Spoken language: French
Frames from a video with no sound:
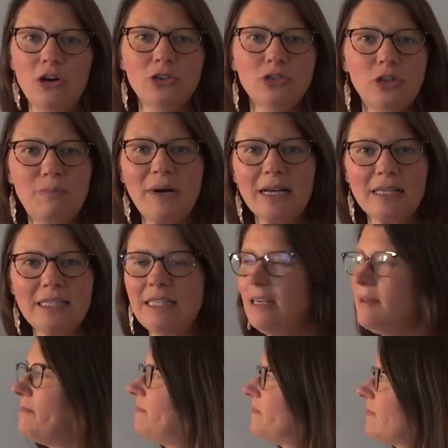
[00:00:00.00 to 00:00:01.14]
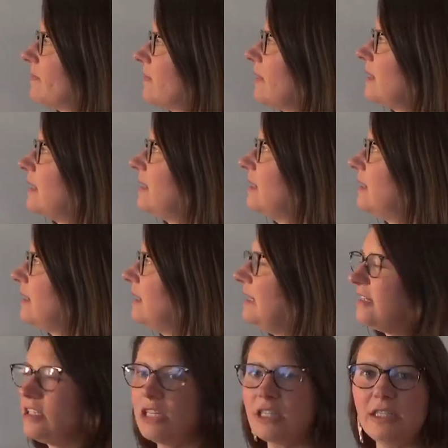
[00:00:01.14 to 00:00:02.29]
en deux parties
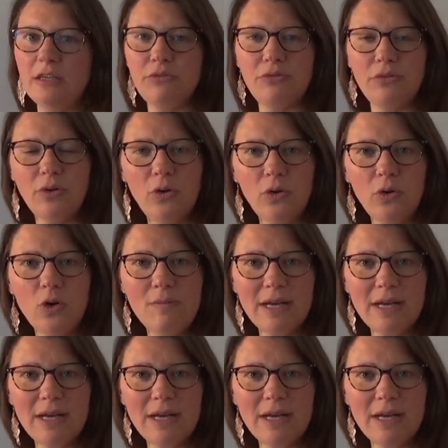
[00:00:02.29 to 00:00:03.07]
les adjectifs au